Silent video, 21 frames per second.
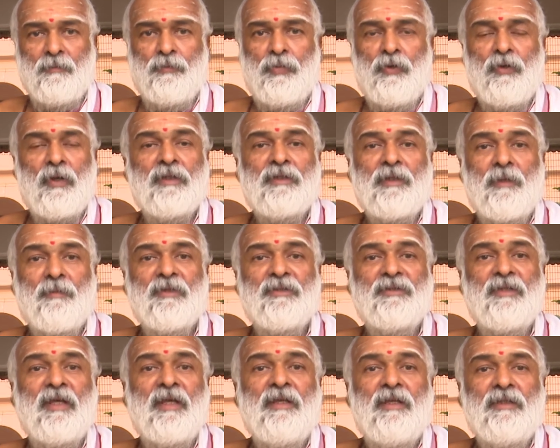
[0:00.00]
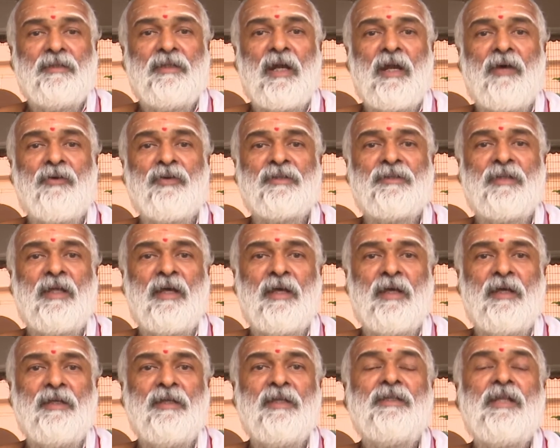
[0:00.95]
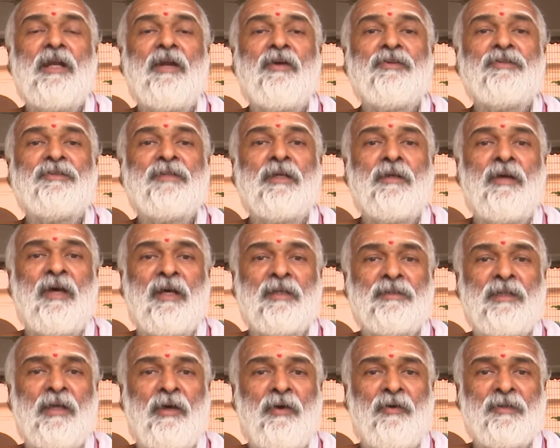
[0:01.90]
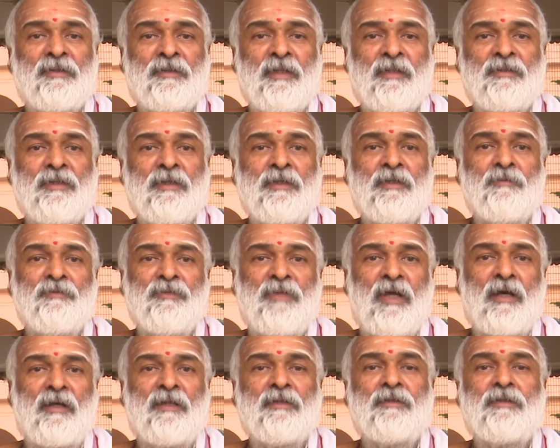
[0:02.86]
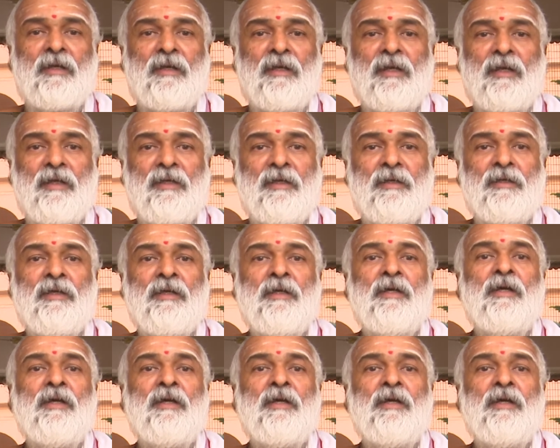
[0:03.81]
पूरा तमस है निद्रा अवस्था है निद्रा अवस्था अवस्था से जब जागृत करना है